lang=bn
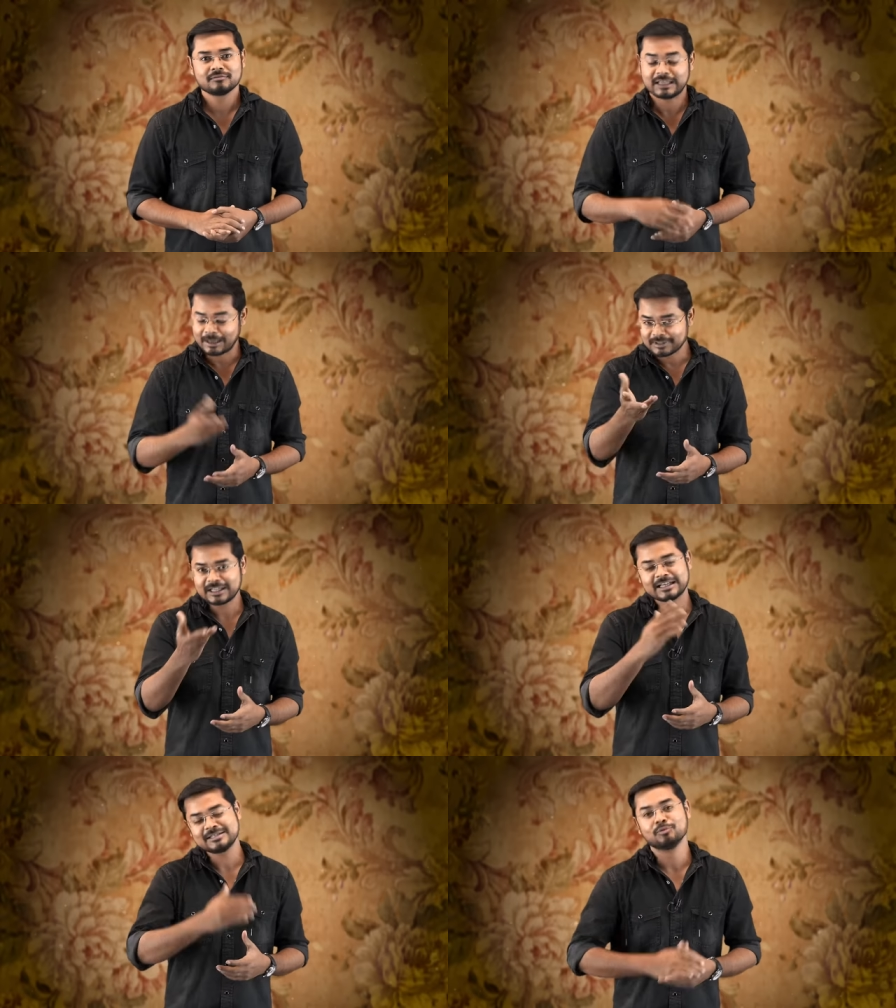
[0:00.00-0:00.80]
তাই
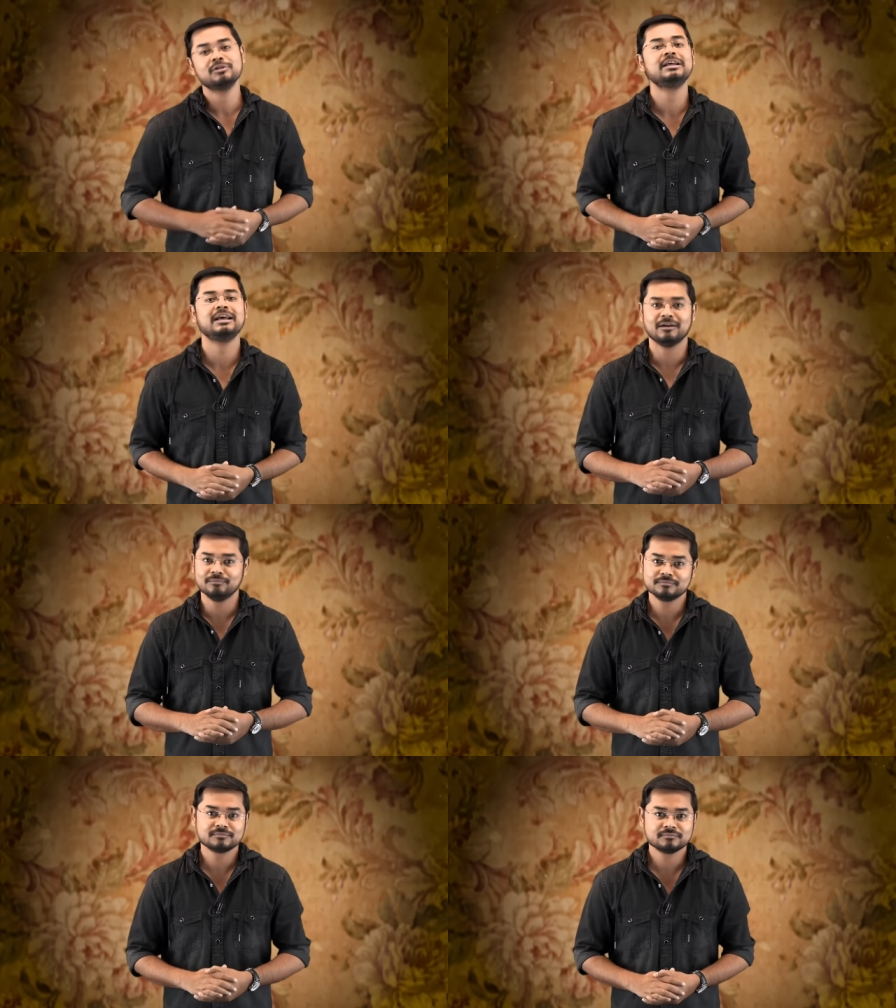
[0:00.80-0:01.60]
আপনাদের কাছে বলতে এলাম
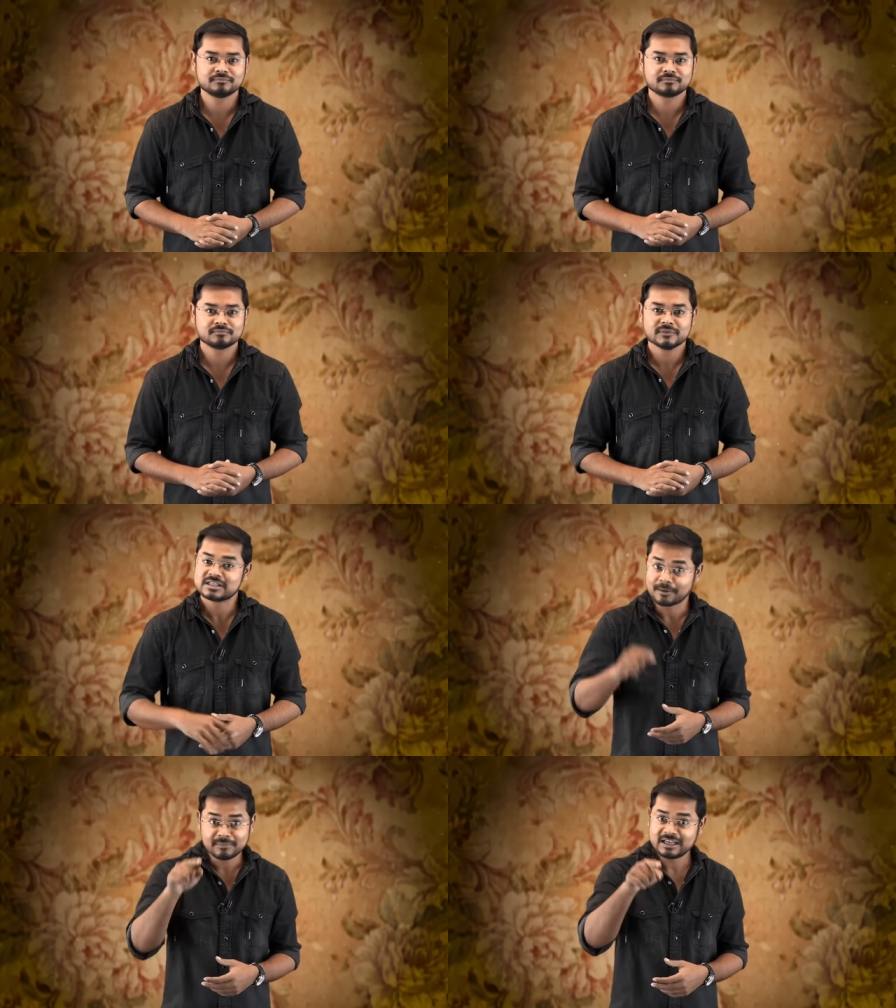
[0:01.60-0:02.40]

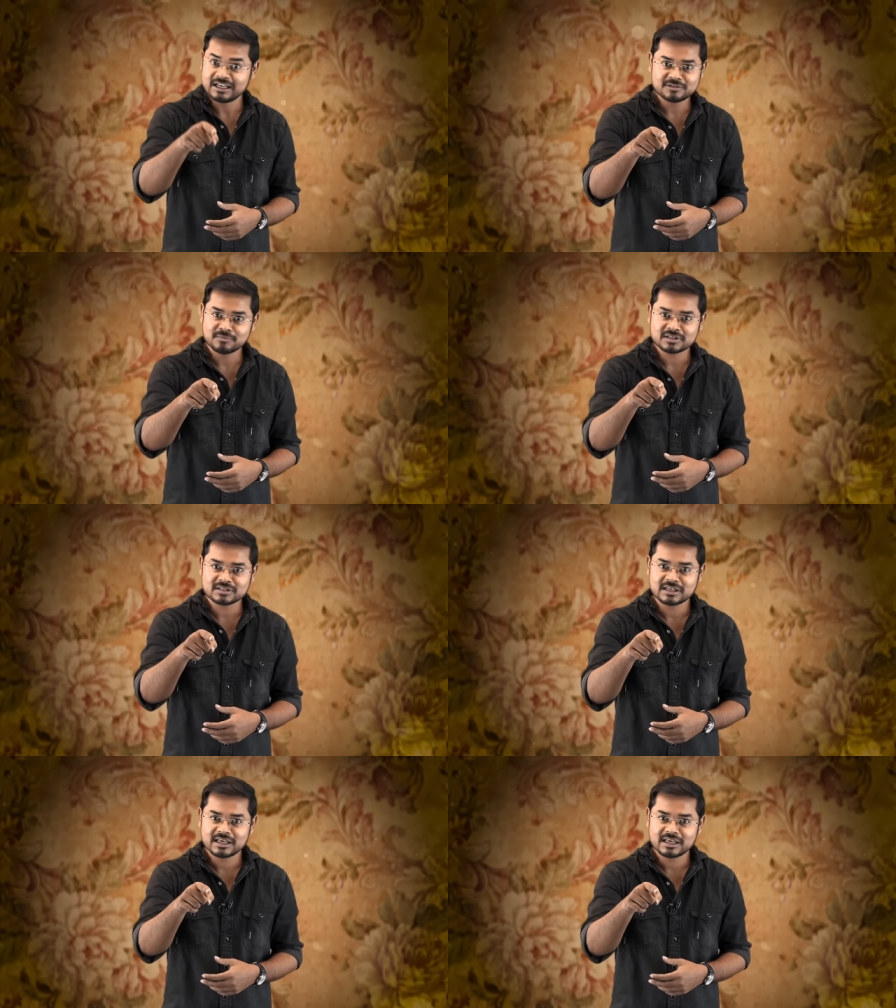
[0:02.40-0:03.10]
সামনেই ক্রিসমাস